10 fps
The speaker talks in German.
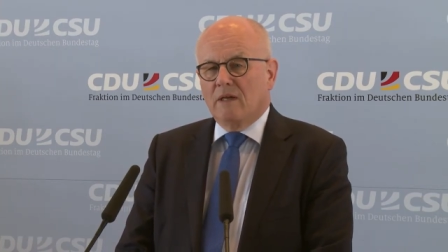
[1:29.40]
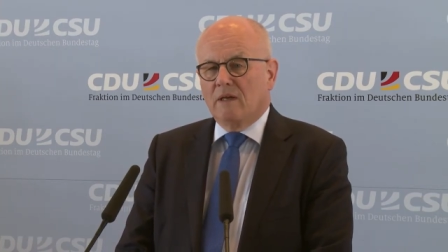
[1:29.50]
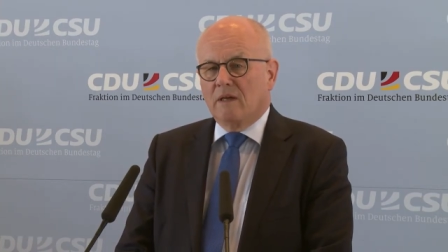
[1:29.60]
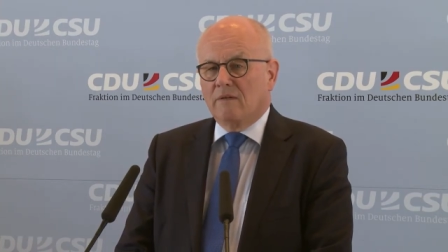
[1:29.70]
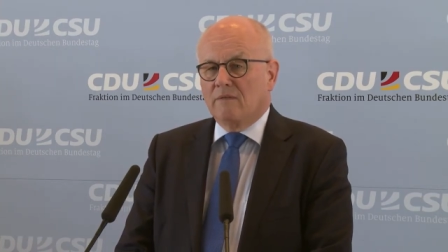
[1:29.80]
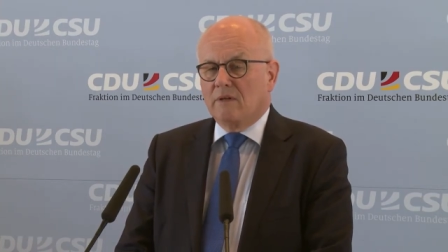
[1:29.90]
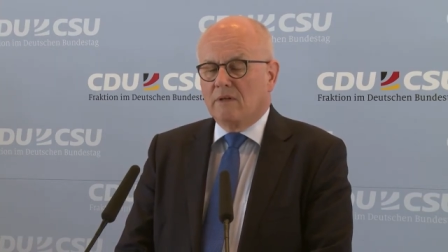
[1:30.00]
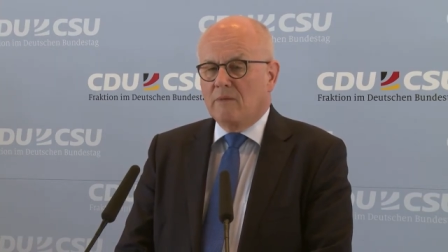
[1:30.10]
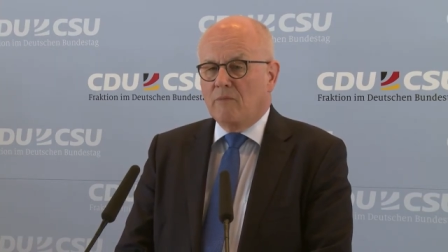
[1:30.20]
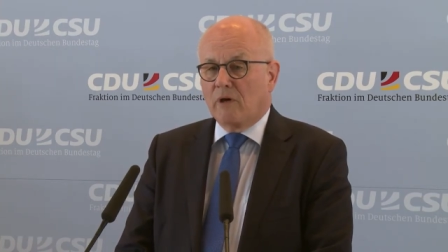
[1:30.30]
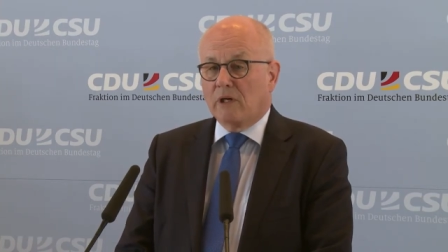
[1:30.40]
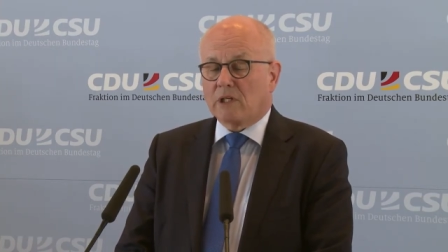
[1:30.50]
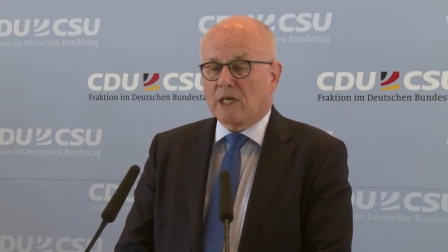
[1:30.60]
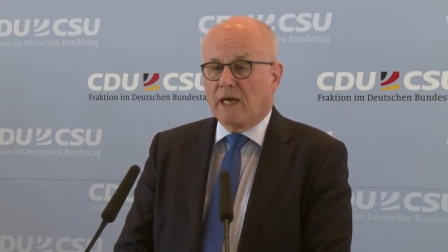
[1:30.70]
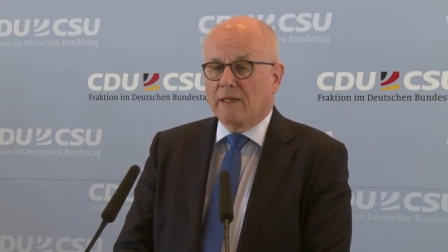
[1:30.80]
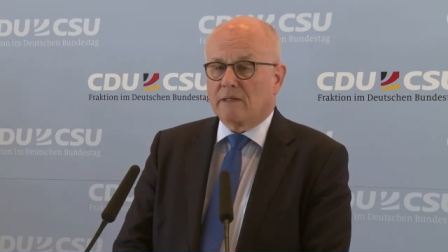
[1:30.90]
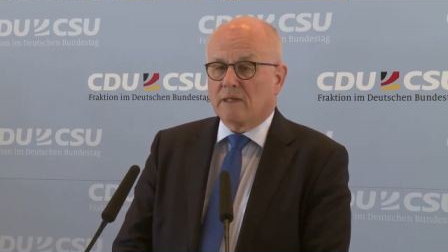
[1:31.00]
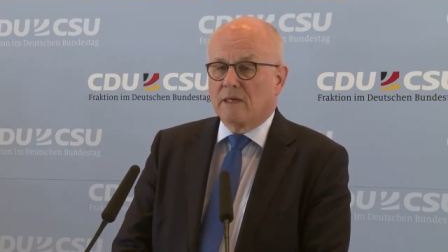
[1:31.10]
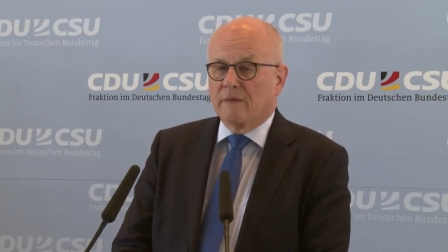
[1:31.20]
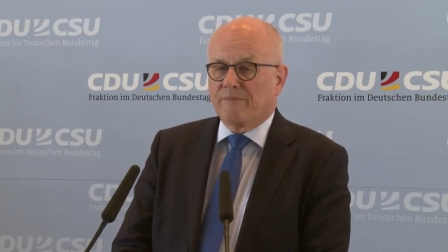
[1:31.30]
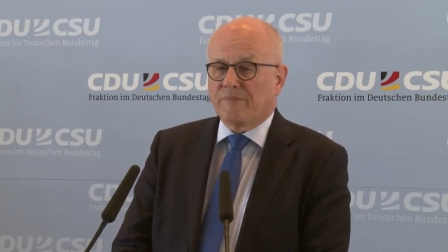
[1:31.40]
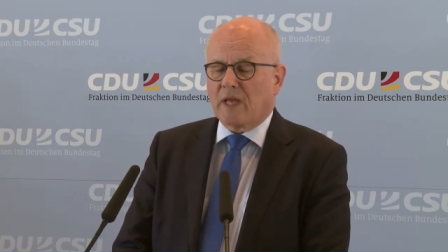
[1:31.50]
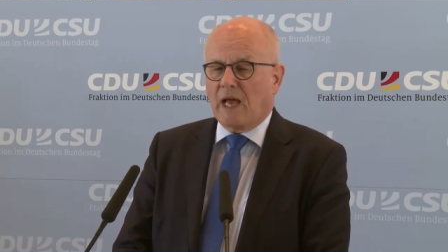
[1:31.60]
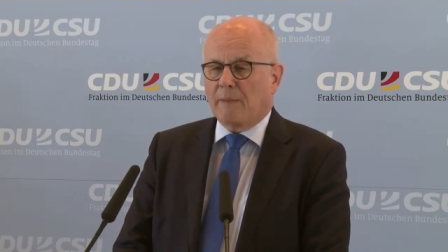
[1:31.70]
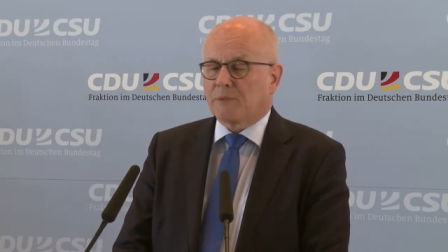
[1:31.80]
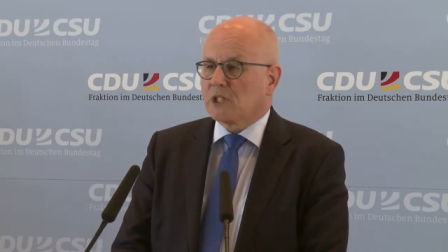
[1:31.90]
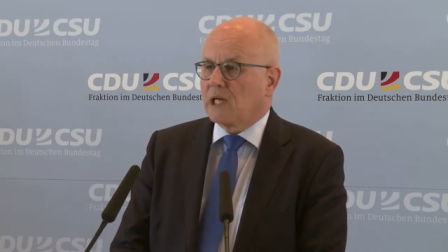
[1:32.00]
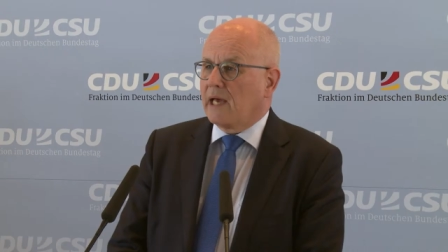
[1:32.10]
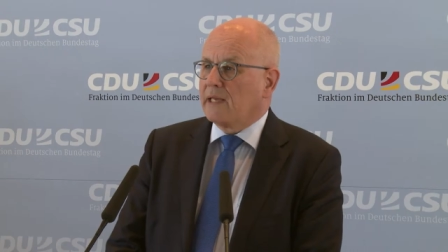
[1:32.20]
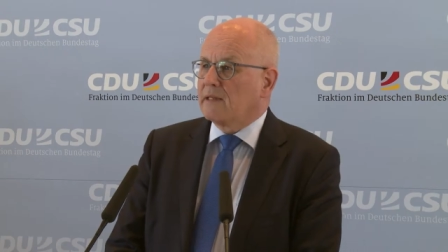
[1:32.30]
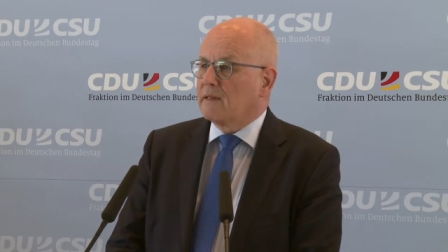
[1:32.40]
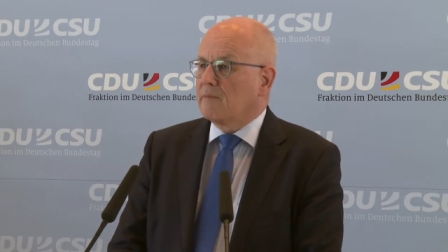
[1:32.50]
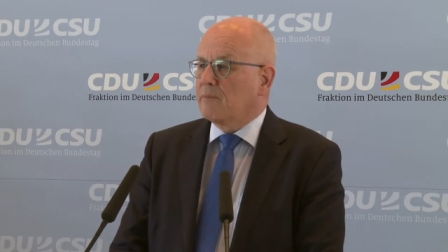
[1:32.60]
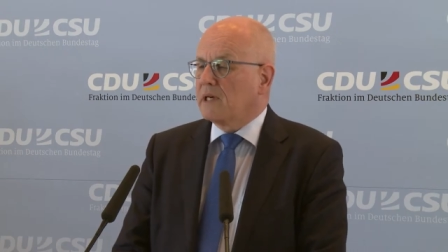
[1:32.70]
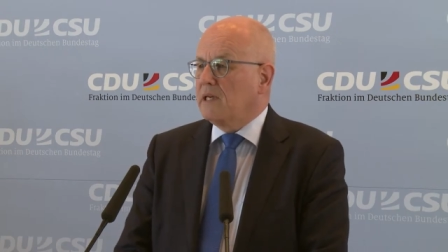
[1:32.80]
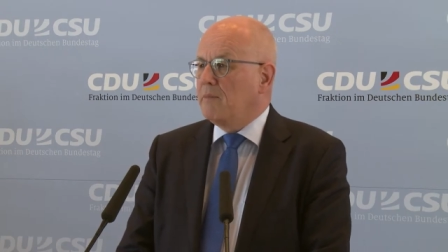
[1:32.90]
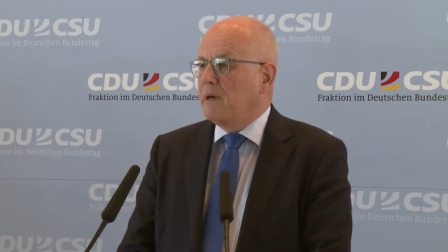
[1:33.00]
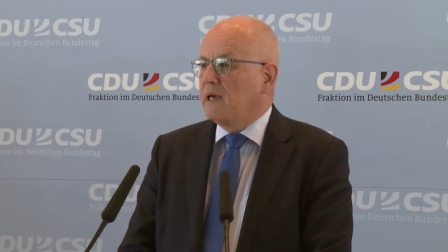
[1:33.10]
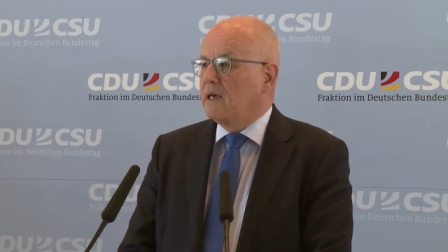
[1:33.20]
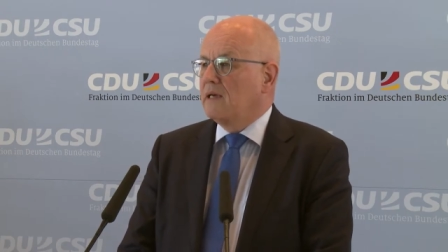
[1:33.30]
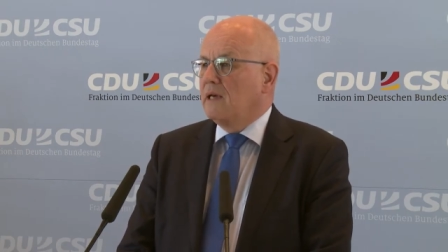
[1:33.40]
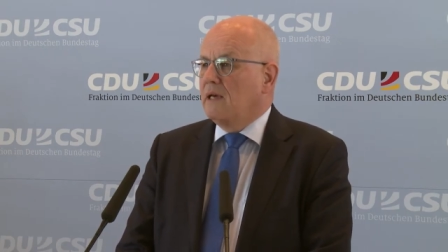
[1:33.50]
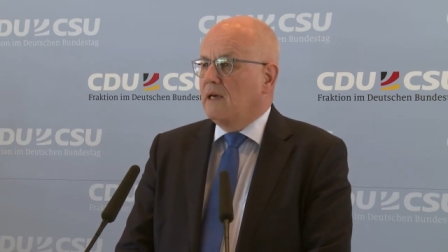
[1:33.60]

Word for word: äh, die Möglichkeit ähm, abschneiden, Prepay,